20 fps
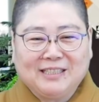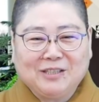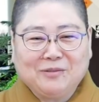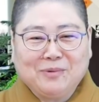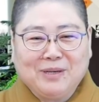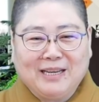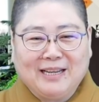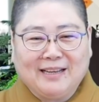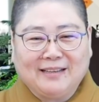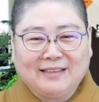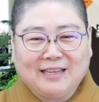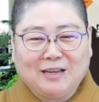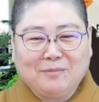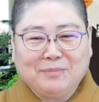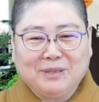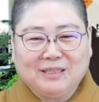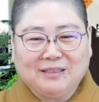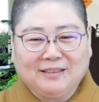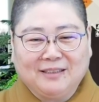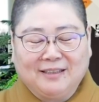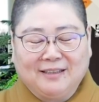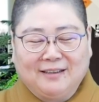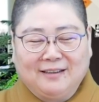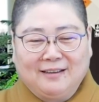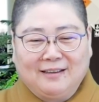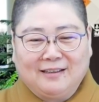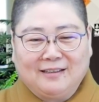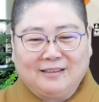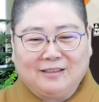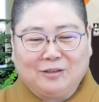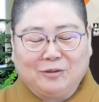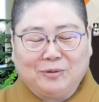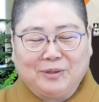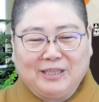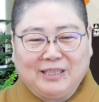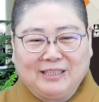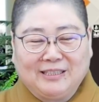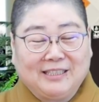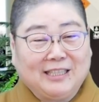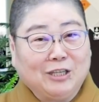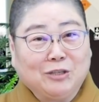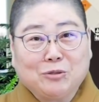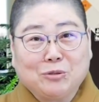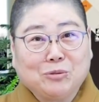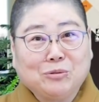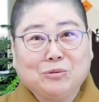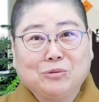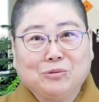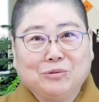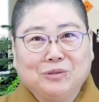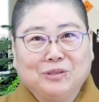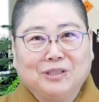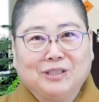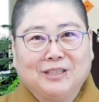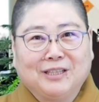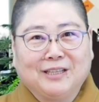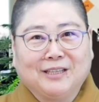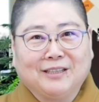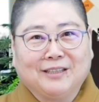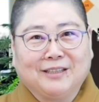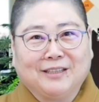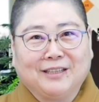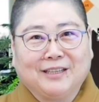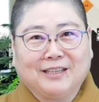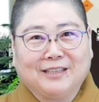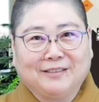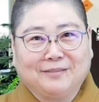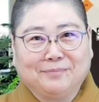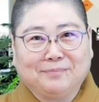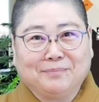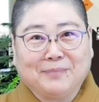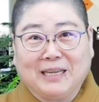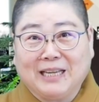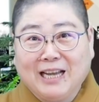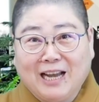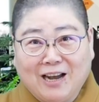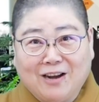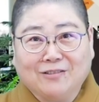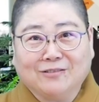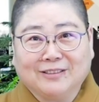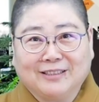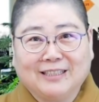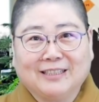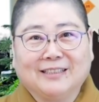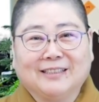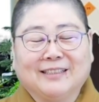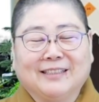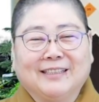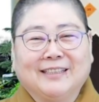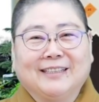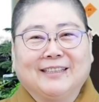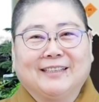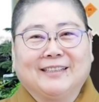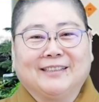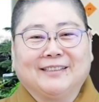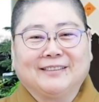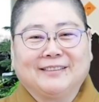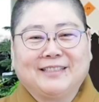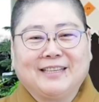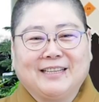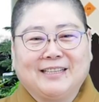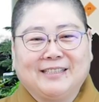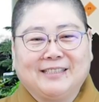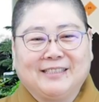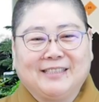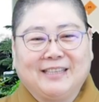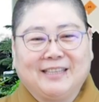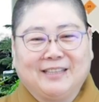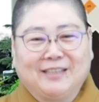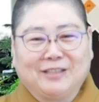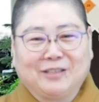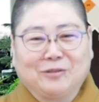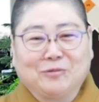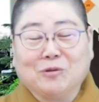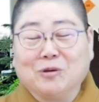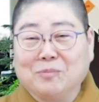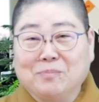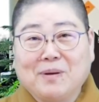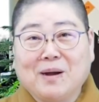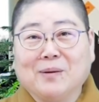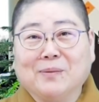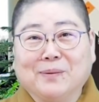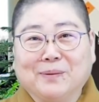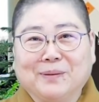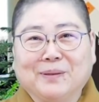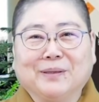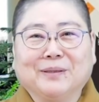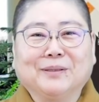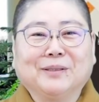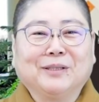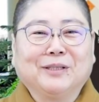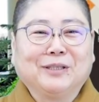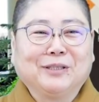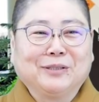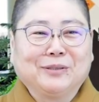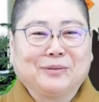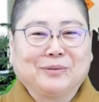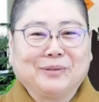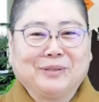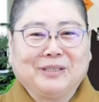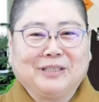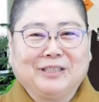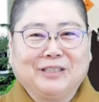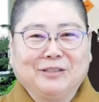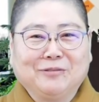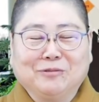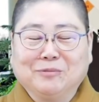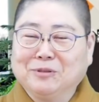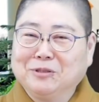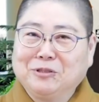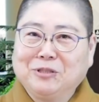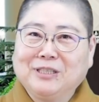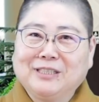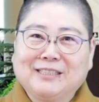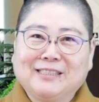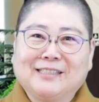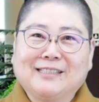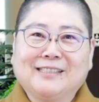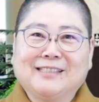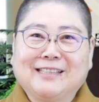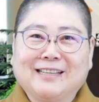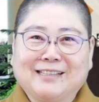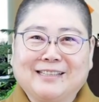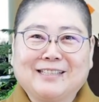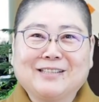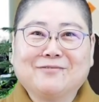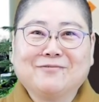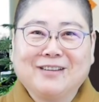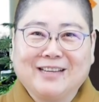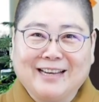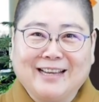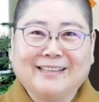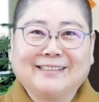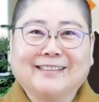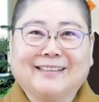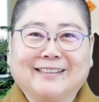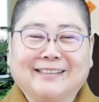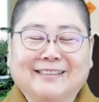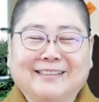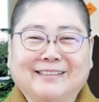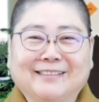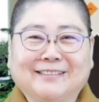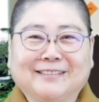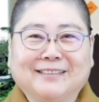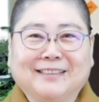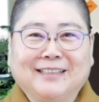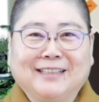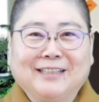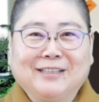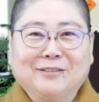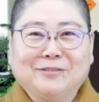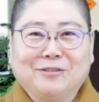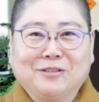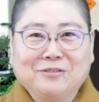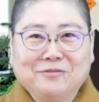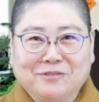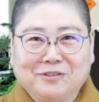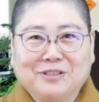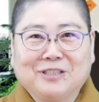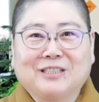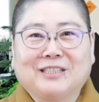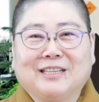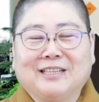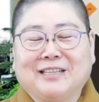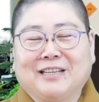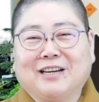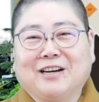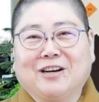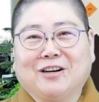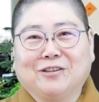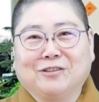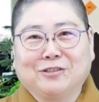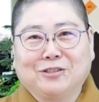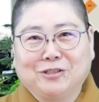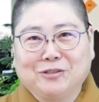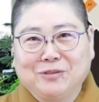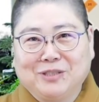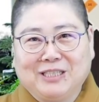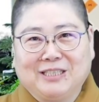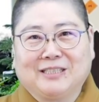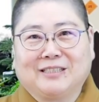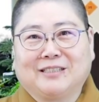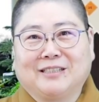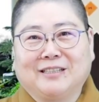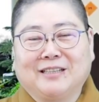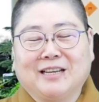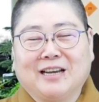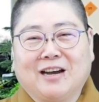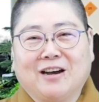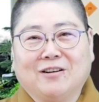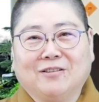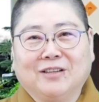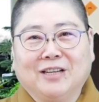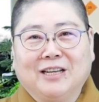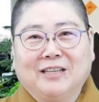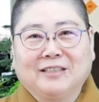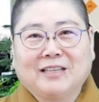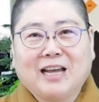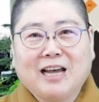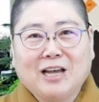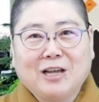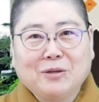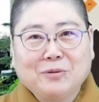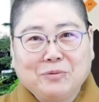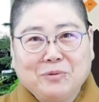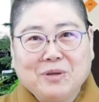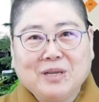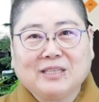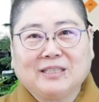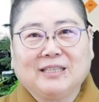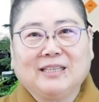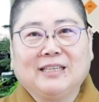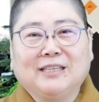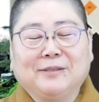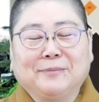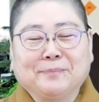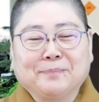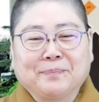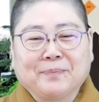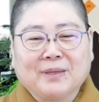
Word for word: 信未来他们呃会结出呃很美好的啊这一些果报啊。所以，我们确实是相信未来的啊。学佛的人也好，修行的人也好，他愿意。